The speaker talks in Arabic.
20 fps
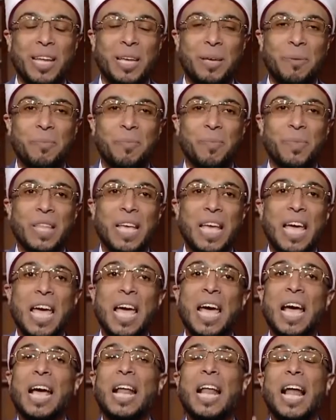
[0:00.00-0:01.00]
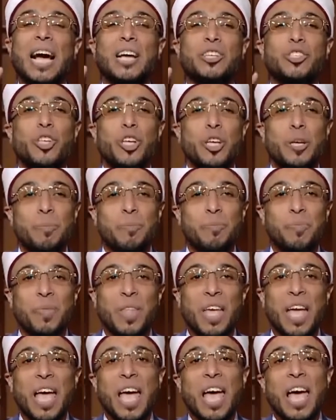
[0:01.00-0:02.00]
كريم العجيب
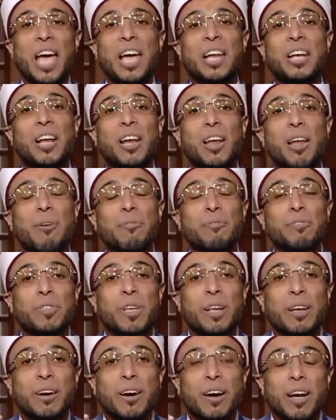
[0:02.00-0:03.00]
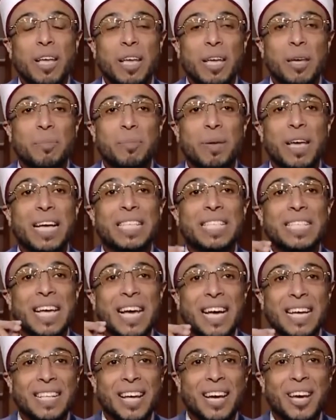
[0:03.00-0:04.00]
ان لفظ القريب يا
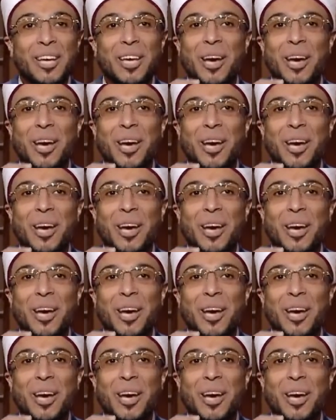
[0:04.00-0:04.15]
ساده